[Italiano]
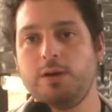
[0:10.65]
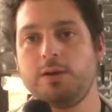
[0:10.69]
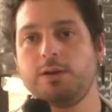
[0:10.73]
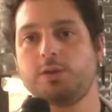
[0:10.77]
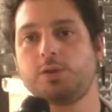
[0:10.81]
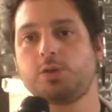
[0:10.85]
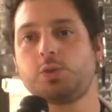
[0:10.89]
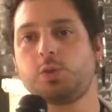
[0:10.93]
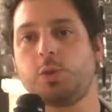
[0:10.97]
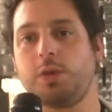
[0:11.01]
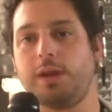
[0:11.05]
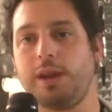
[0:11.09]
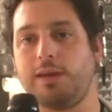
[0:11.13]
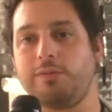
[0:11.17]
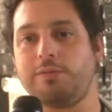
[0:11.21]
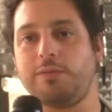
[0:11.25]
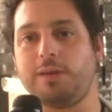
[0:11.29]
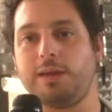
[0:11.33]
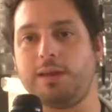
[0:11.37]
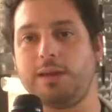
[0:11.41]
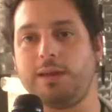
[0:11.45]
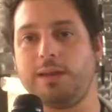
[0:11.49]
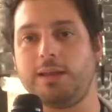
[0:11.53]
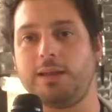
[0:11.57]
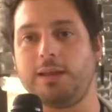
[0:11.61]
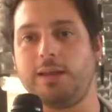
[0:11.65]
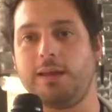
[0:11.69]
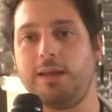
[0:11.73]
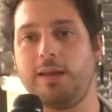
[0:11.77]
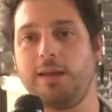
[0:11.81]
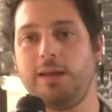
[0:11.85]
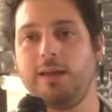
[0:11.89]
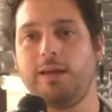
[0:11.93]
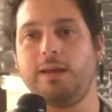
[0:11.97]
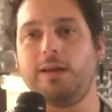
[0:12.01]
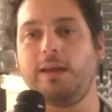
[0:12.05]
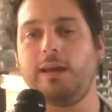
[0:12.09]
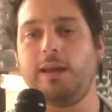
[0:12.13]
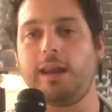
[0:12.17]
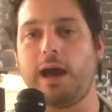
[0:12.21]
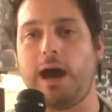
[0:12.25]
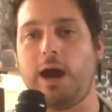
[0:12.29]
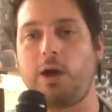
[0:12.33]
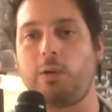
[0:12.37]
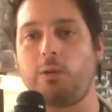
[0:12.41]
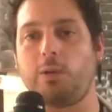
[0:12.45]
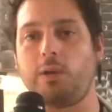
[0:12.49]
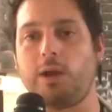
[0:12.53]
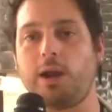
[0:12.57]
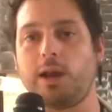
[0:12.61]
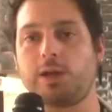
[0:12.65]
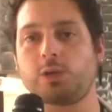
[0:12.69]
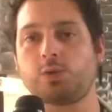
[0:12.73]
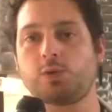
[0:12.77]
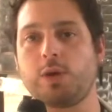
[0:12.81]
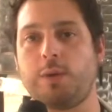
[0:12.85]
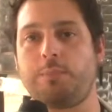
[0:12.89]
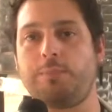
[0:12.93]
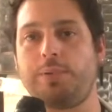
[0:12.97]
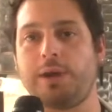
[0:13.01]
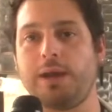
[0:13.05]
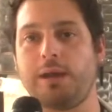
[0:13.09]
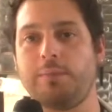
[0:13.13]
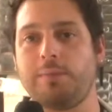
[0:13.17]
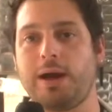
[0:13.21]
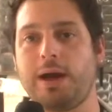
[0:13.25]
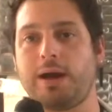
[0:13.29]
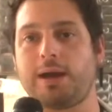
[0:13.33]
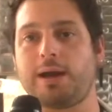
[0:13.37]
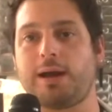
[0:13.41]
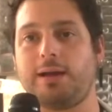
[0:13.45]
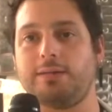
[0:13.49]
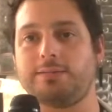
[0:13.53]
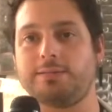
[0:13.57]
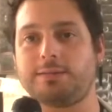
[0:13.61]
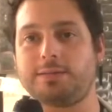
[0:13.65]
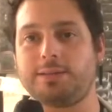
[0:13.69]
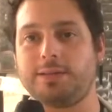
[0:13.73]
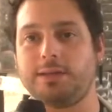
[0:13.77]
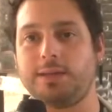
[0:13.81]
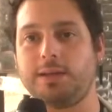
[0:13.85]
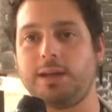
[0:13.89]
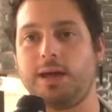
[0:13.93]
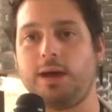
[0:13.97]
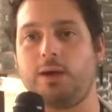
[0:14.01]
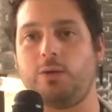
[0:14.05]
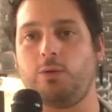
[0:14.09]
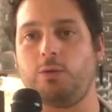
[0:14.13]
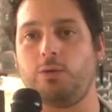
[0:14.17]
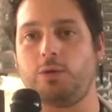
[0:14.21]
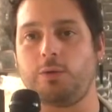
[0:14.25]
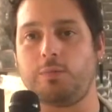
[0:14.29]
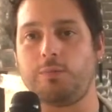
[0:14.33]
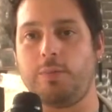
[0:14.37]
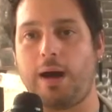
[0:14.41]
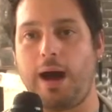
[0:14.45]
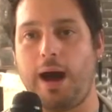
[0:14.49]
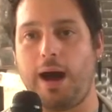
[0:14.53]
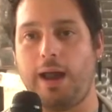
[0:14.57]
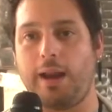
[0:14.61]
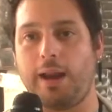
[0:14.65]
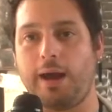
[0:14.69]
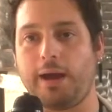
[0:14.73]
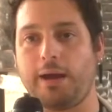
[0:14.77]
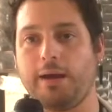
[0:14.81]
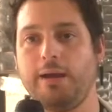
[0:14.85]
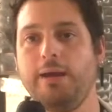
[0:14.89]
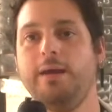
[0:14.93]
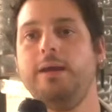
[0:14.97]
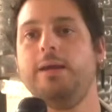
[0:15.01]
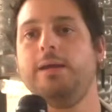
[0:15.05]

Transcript: sui Navigli inaugura la sua prima cantina urbana.